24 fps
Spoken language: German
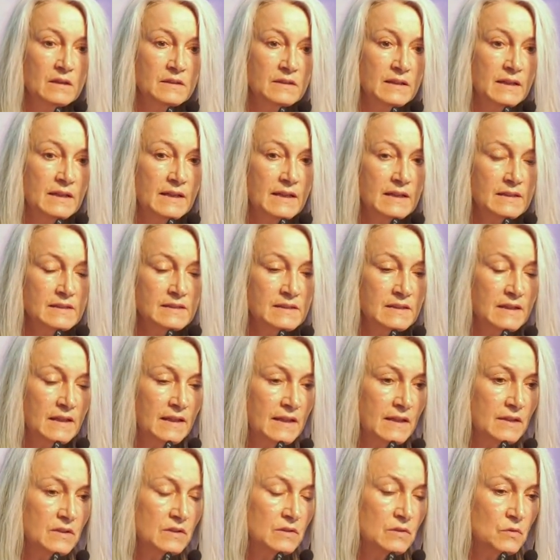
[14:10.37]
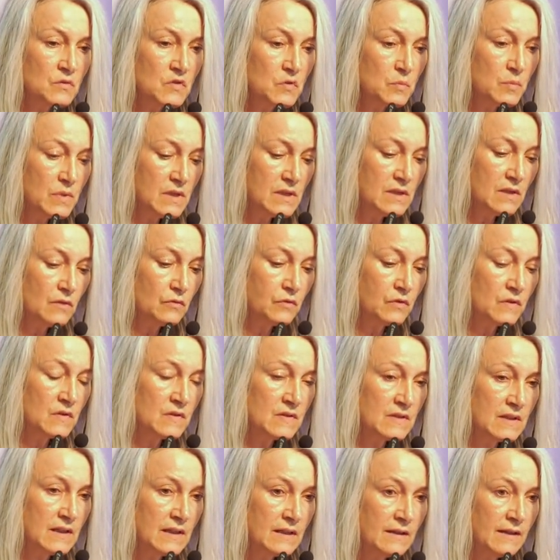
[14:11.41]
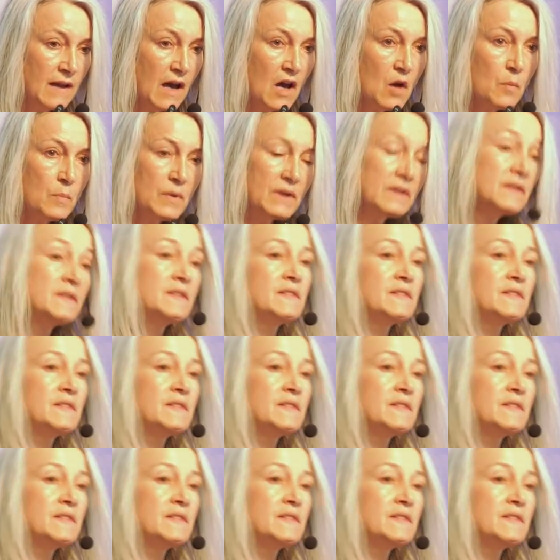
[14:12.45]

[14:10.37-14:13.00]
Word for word: Denn er zeigte uns Bilder von seinen Nachbarn,